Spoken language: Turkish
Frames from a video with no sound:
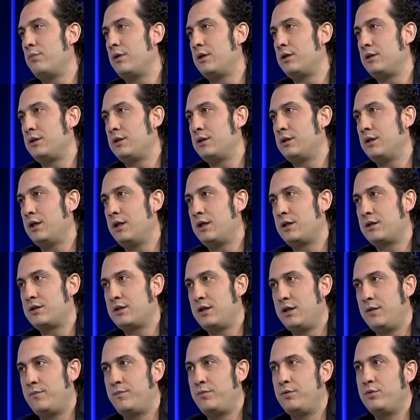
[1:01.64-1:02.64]
ben yıllarca.
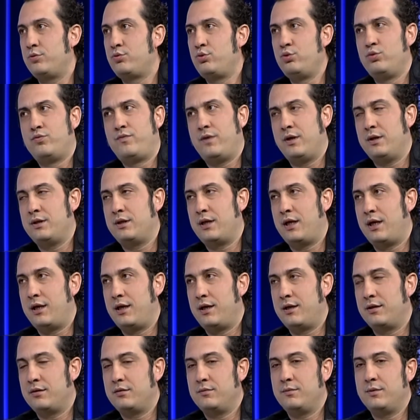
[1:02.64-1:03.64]
Hep böyle Tufan
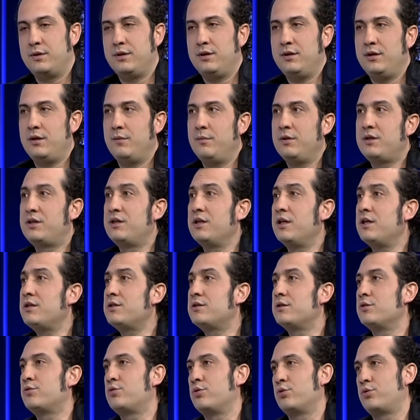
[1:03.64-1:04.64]
derlerdi bana. Ama
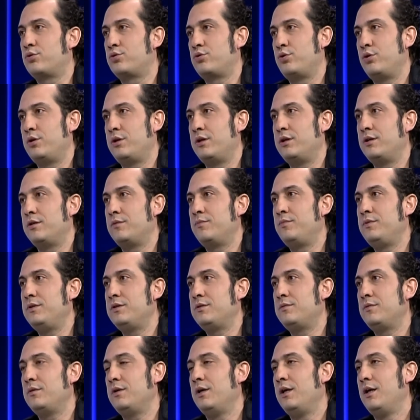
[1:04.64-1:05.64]
Kıraç da çok söylenir.
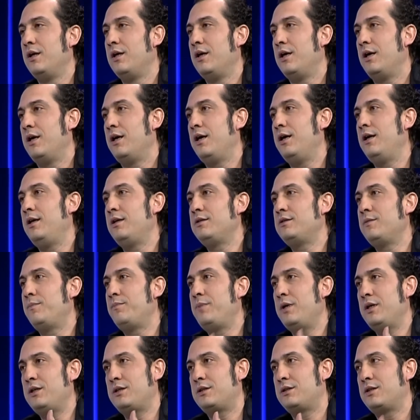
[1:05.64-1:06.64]
Biz Ayrıca
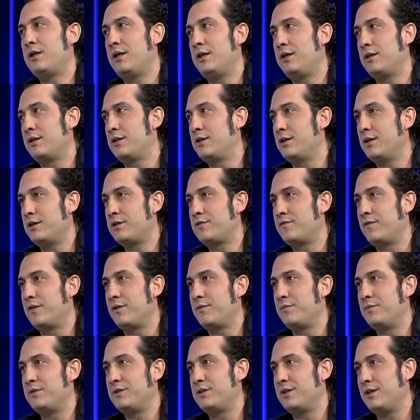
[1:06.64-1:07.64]
5 tane kıraç
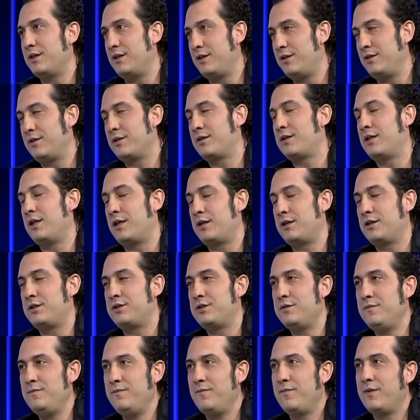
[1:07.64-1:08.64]
var bizde hani
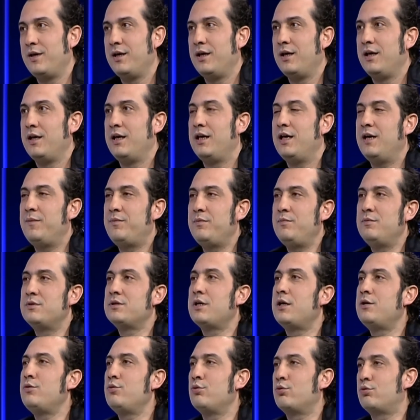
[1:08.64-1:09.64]
kardeşim. Hepimiz
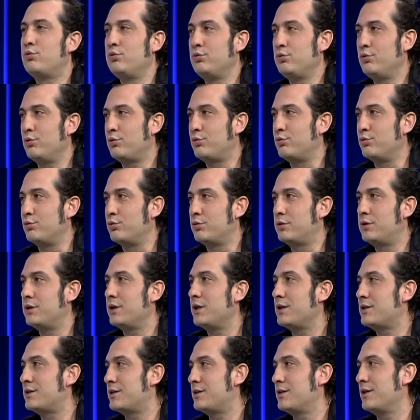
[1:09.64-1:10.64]
aynı okulda okuduk.
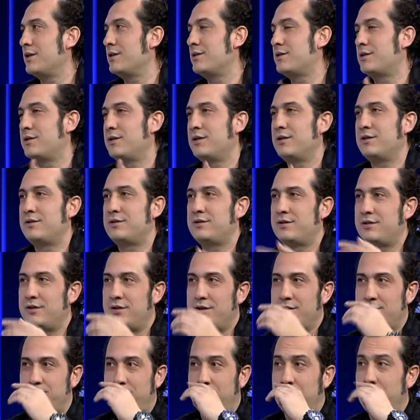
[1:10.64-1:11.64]
Kıraç, kıraç, kıraç,
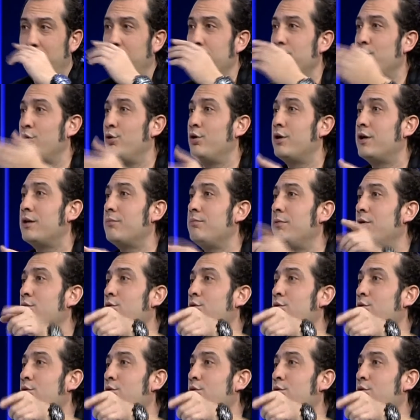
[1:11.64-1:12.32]
kıraç. Babam Kıraç da öğretmen kıraç